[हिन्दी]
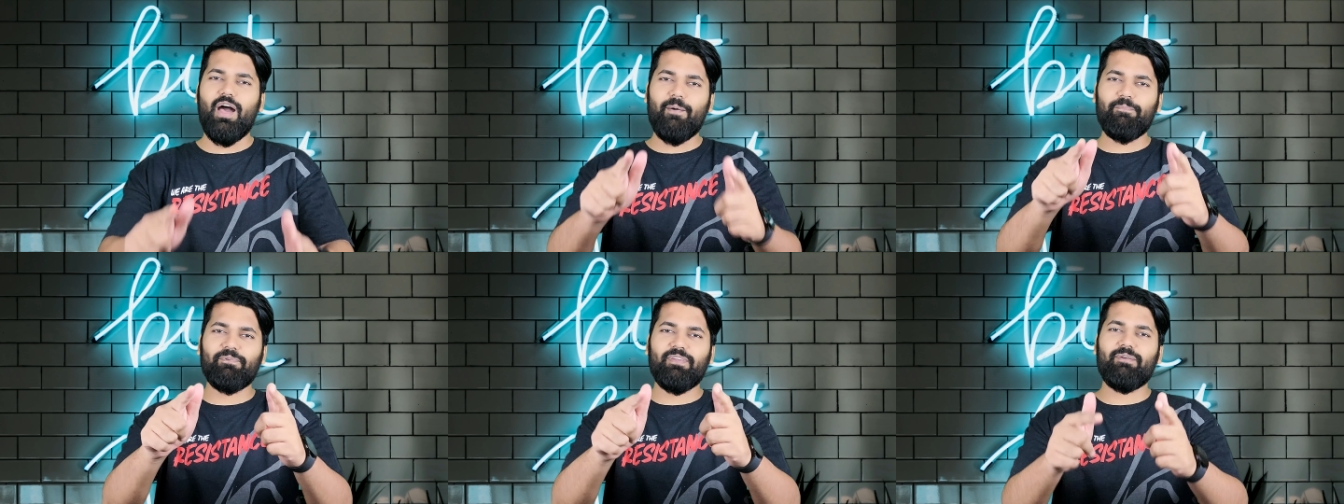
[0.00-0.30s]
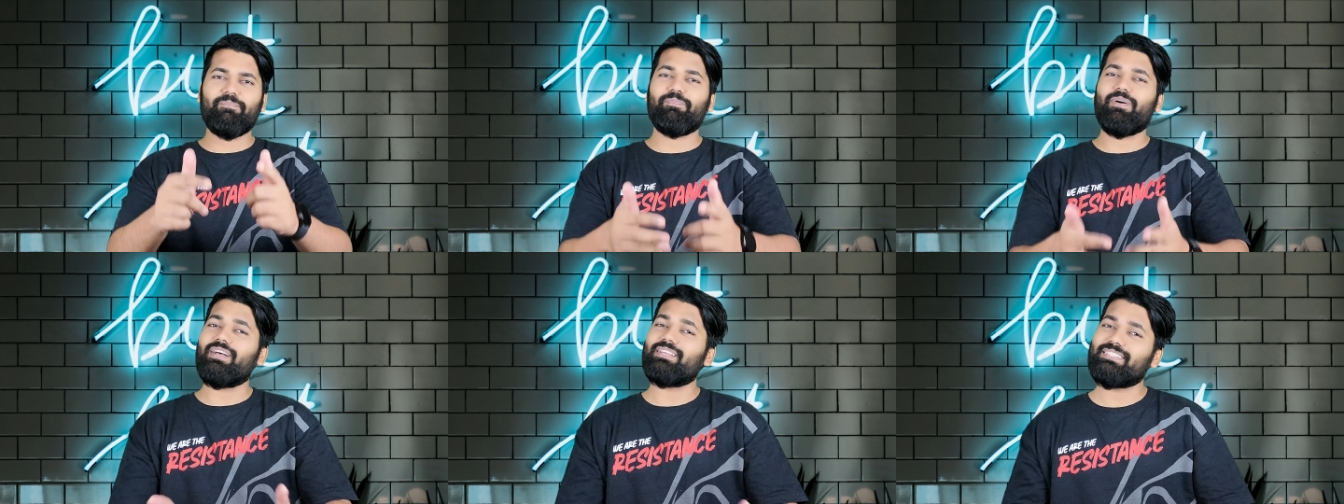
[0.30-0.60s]

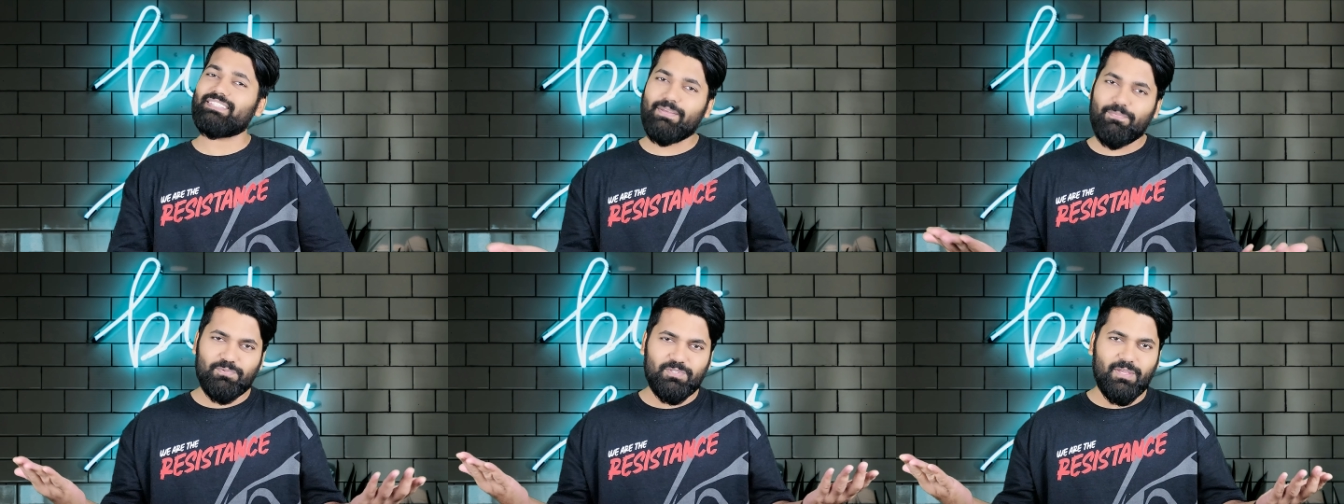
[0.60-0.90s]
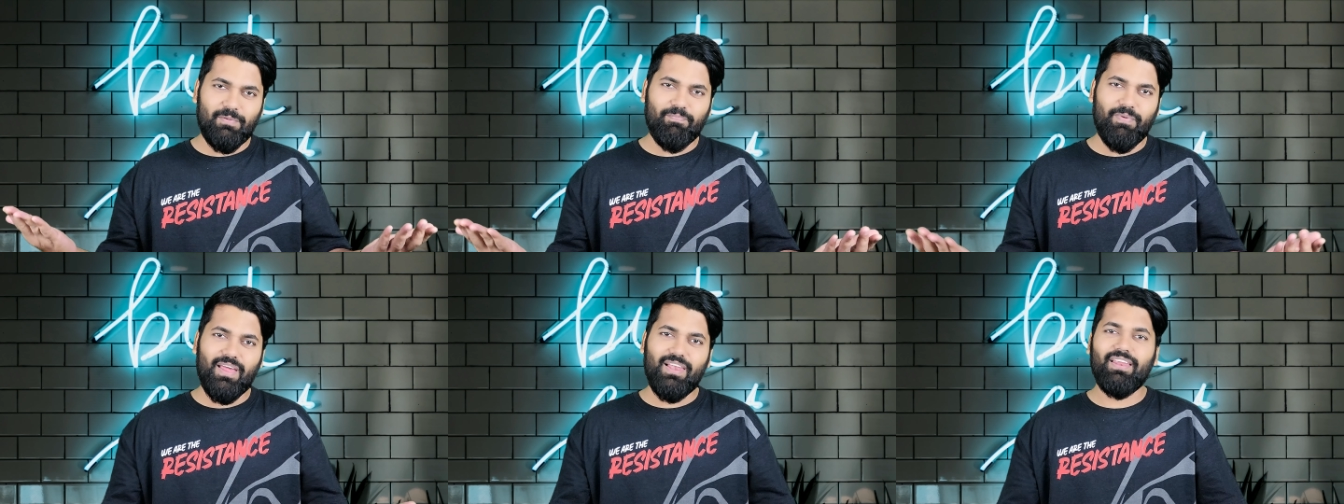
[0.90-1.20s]
आपके पास
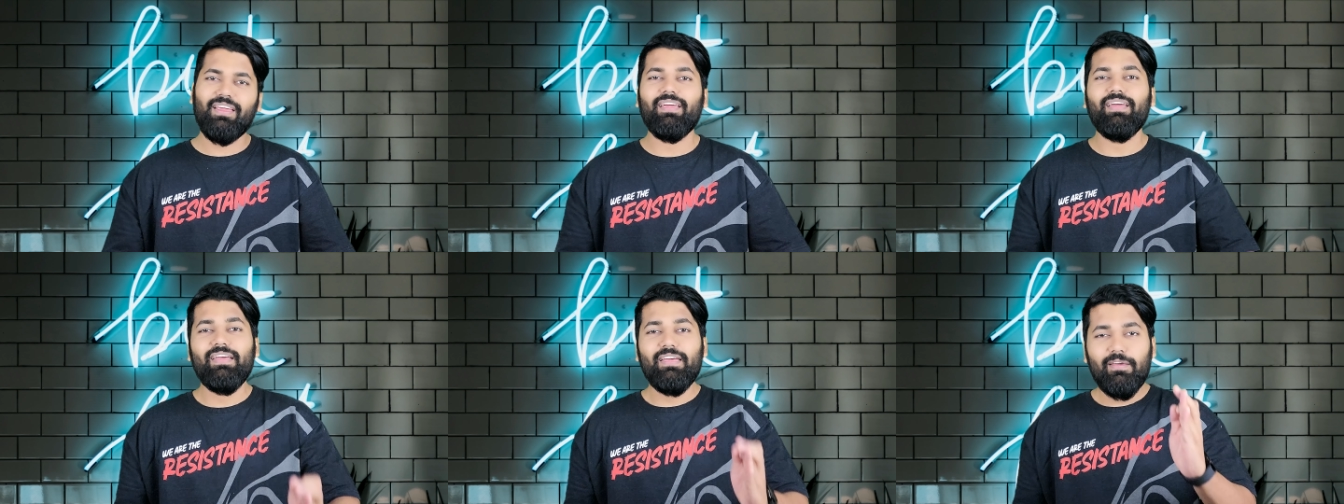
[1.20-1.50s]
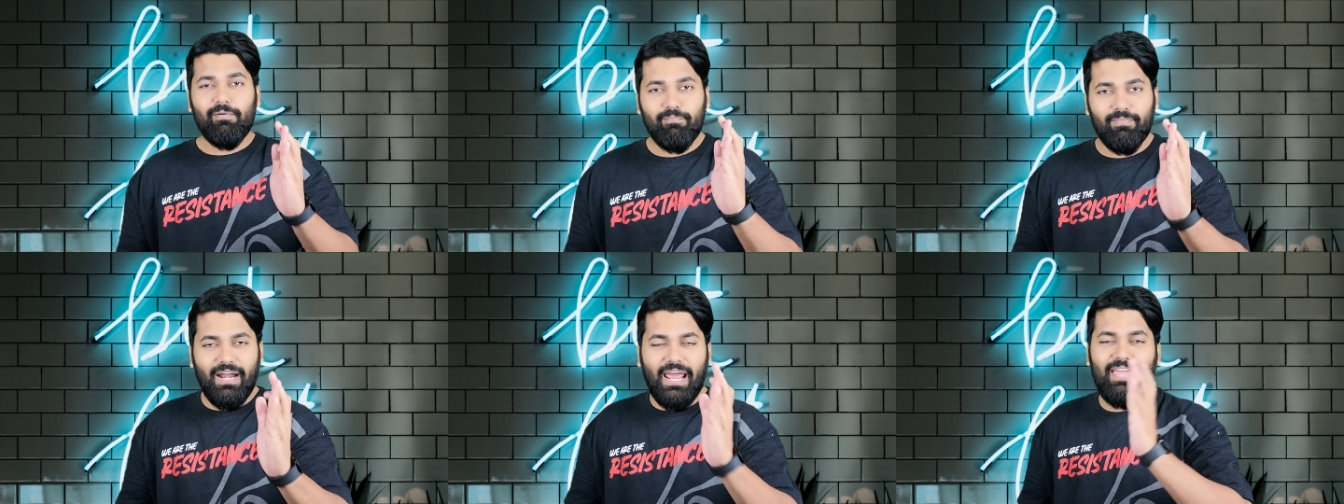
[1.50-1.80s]
सबसे पहले
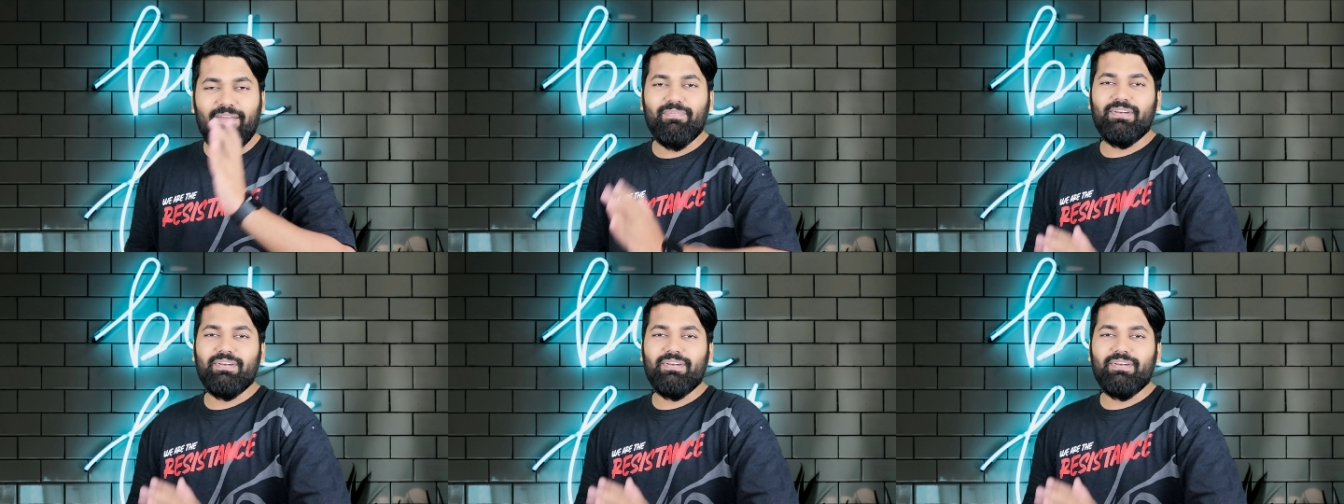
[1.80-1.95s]
बड़ा ही